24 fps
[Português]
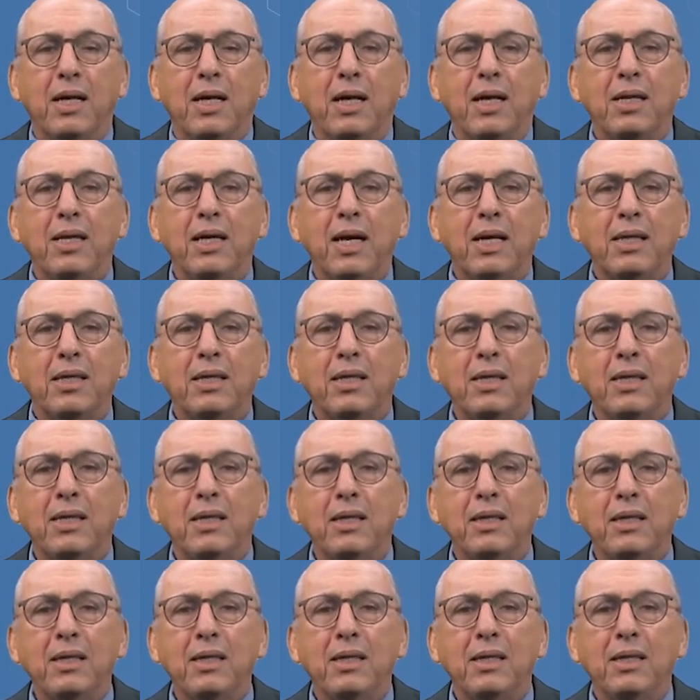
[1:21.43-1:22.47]
E
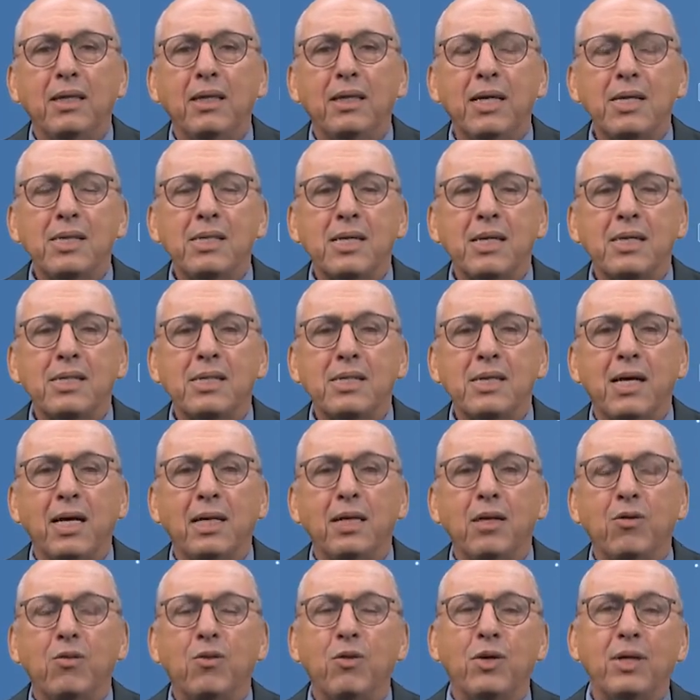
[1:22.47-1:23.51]
aqui nessa sala,
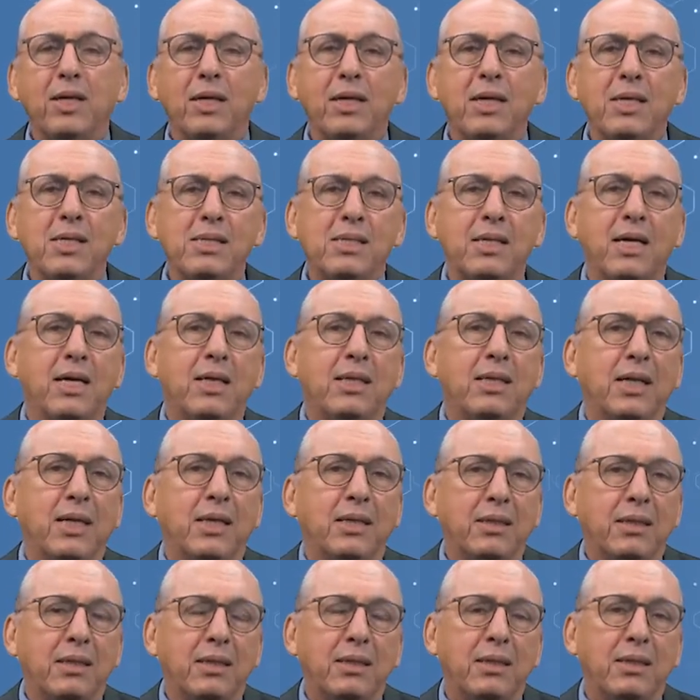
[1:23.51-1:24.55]
eu vou querer sair
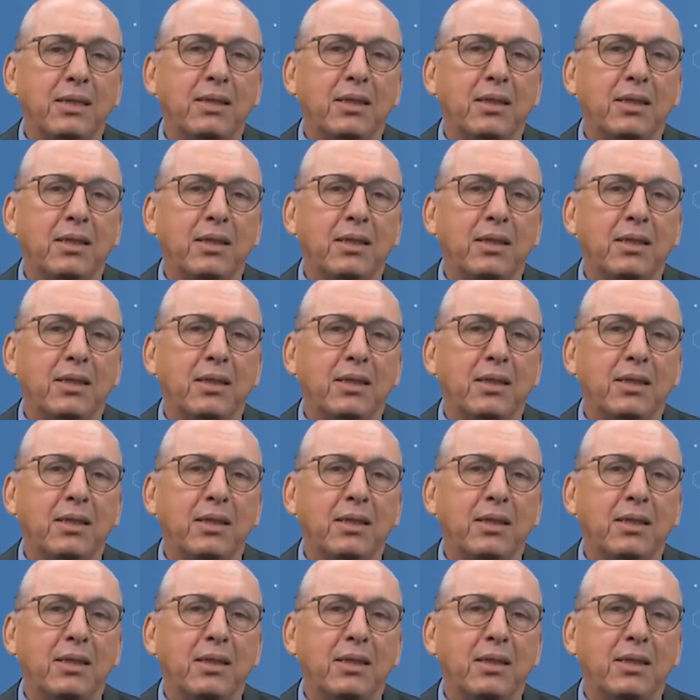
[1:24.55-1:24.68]
daqui,